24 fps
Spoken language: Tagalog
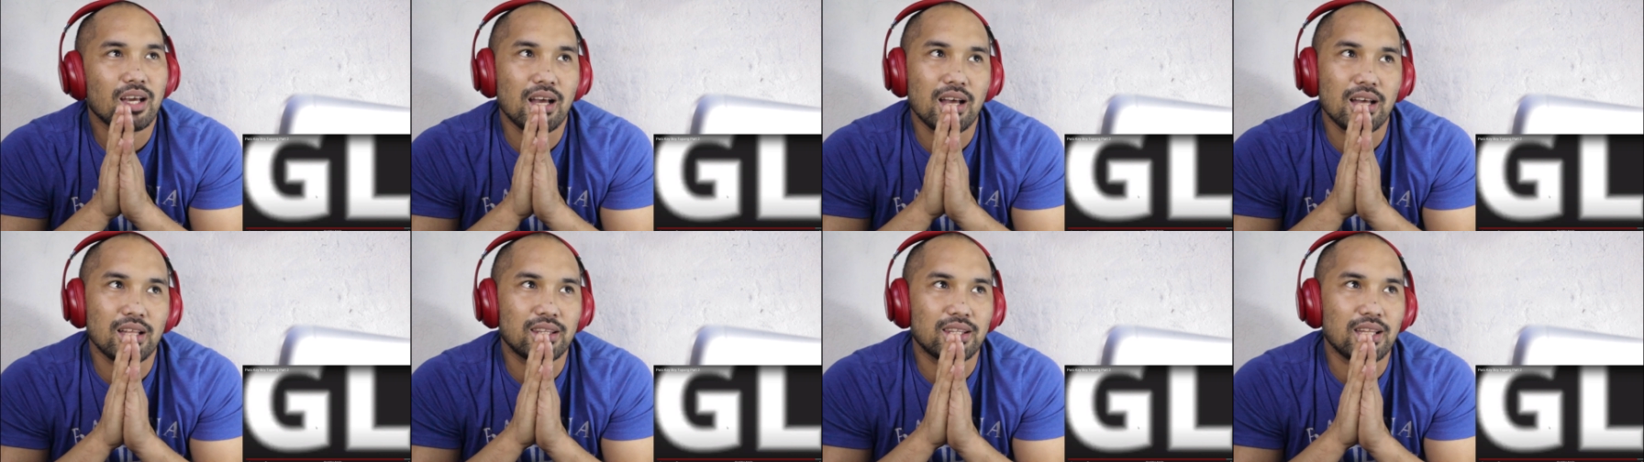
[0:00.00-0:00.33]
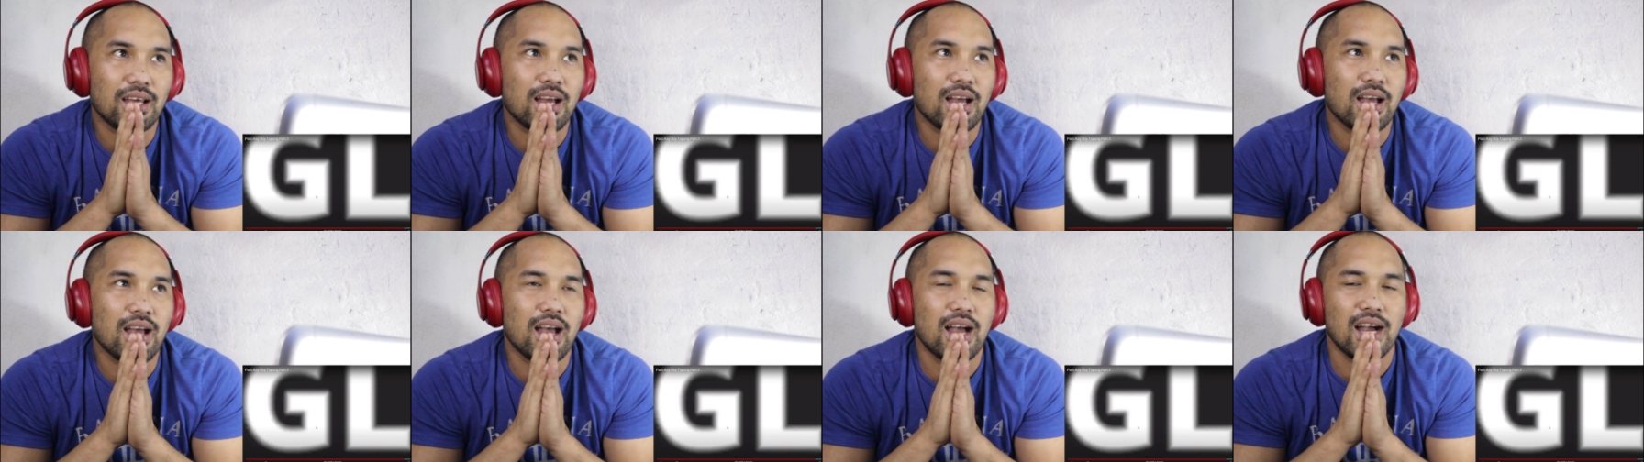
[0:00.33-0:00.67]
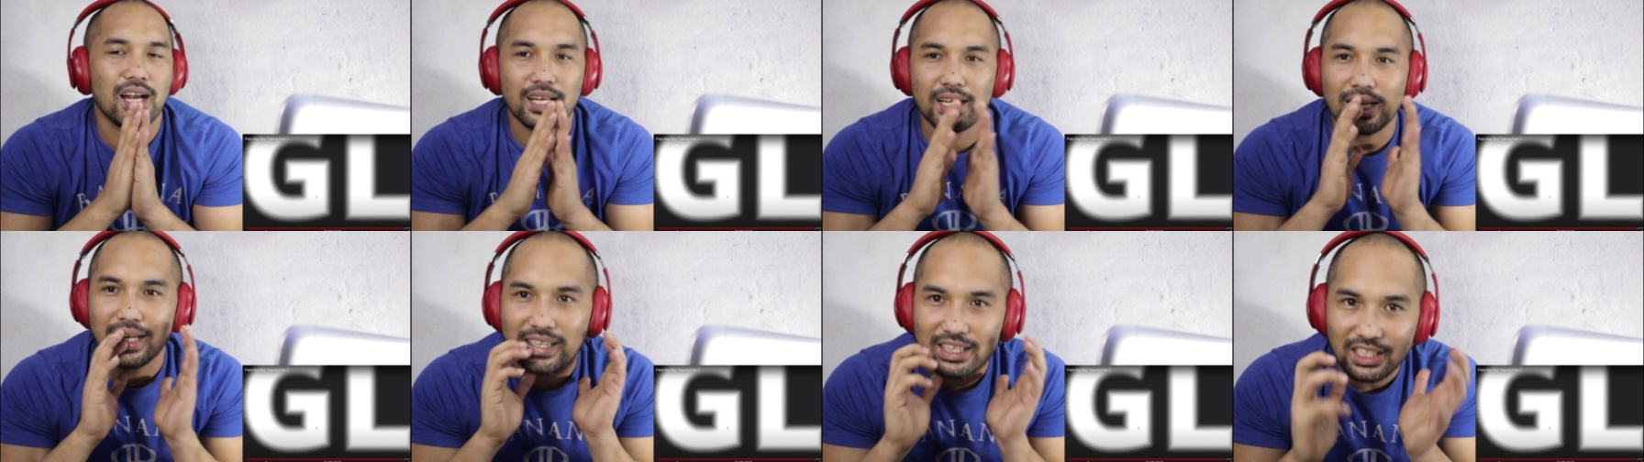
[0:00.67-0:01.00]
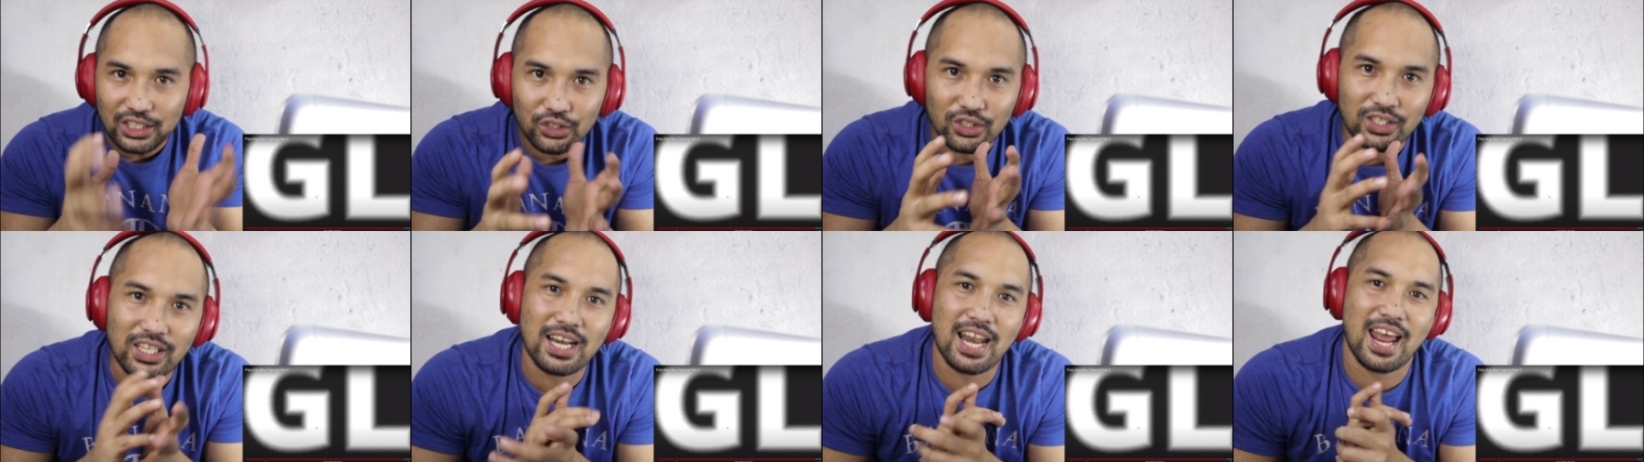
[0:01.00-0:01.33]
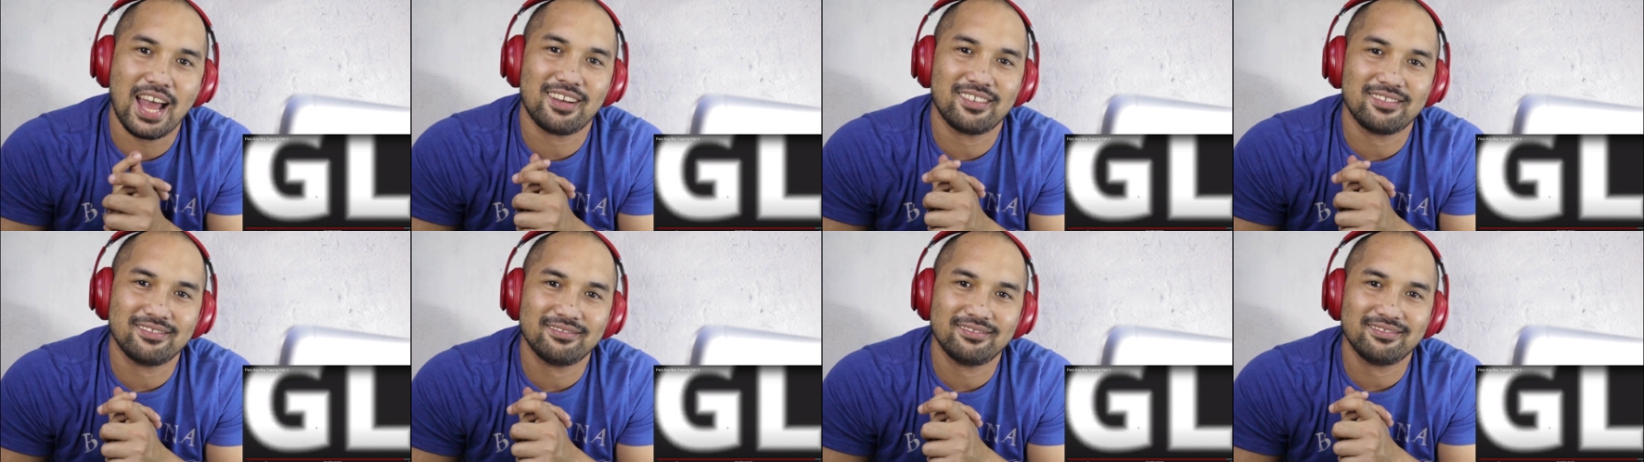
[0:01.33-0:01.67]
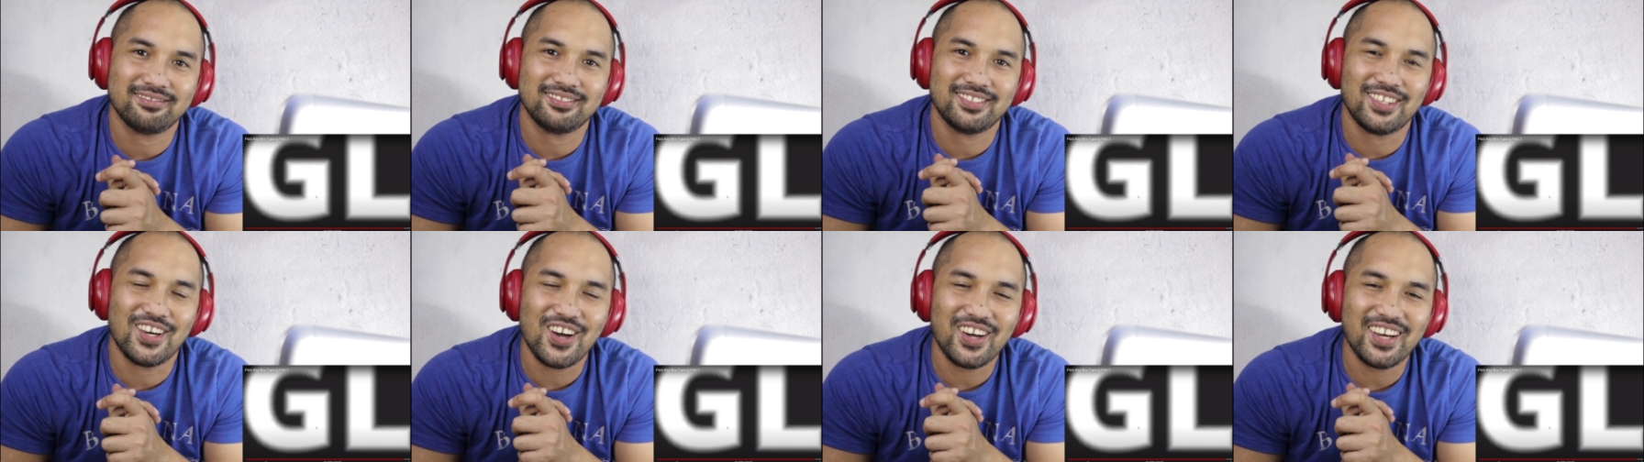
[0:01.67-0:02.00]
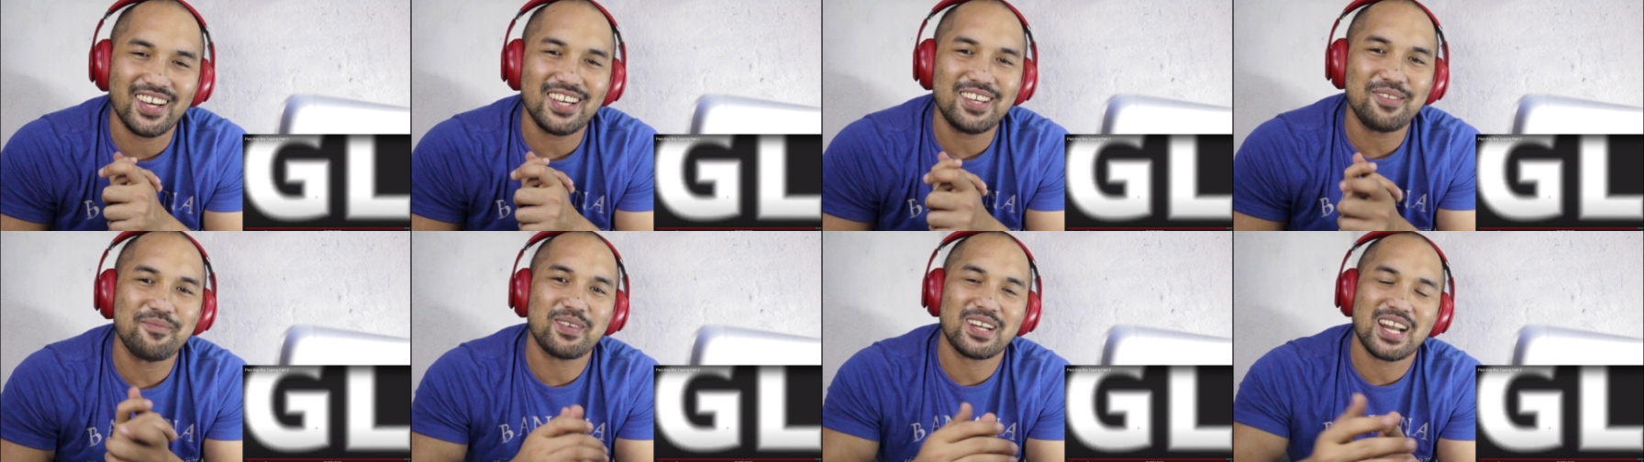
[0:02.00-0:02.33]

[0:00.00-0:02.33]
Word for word: At uh, hanggang dito na lang. Okay,